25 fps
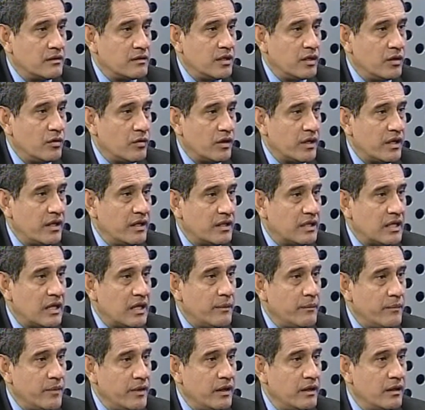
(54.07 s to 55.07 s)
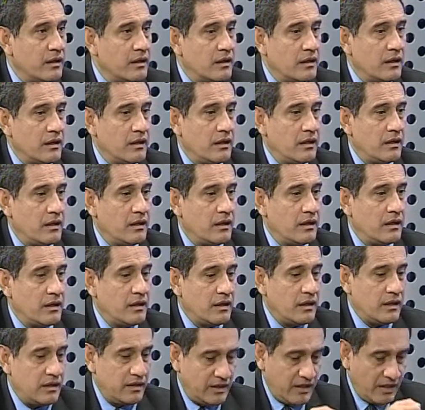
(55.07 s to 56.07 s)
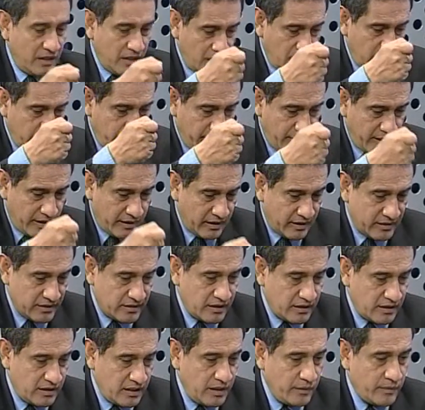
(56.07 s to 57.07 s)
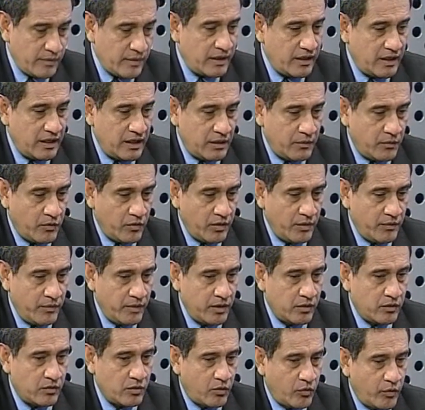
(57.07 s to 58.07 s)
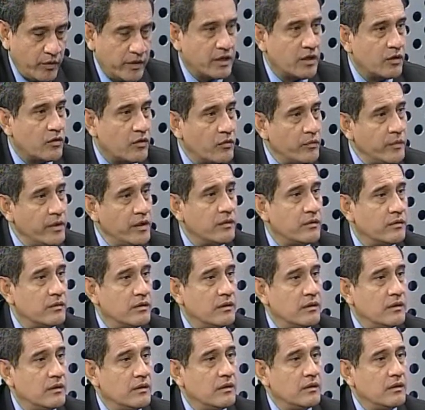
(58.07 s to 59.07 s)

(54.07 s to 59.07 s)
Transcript: sino que también eh, tenían militancia activa en el movimiento Cuenta conmigo.